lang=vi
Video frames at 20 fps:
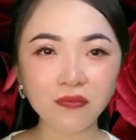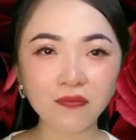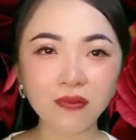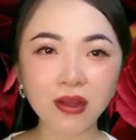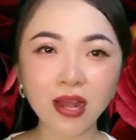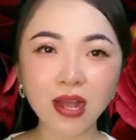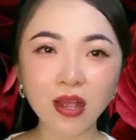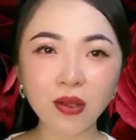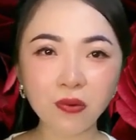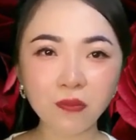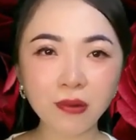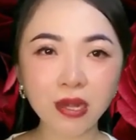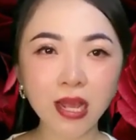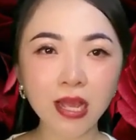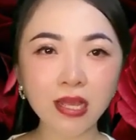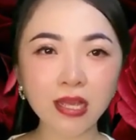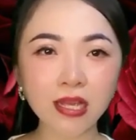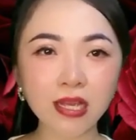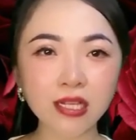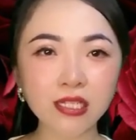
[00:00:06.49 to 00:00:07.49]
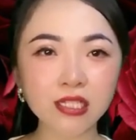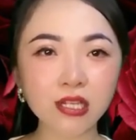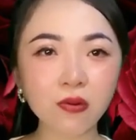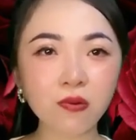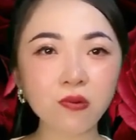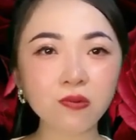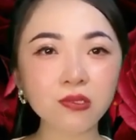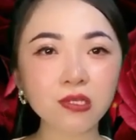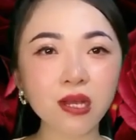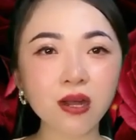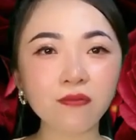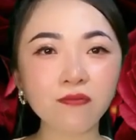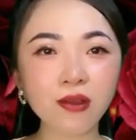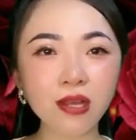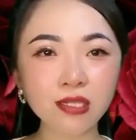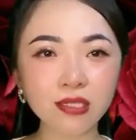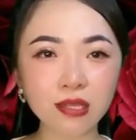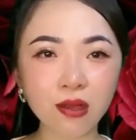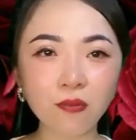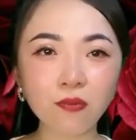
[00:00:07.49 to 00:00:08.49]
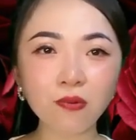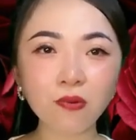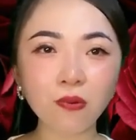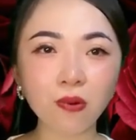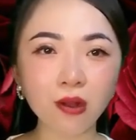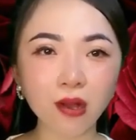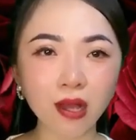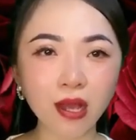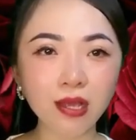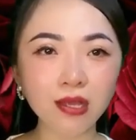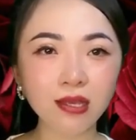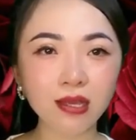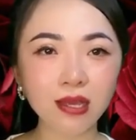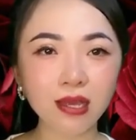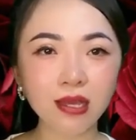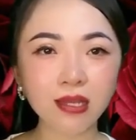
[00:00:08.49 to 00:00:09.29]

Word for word: Và ngày hôm nay, trong khung giờ phát sóng của kênh,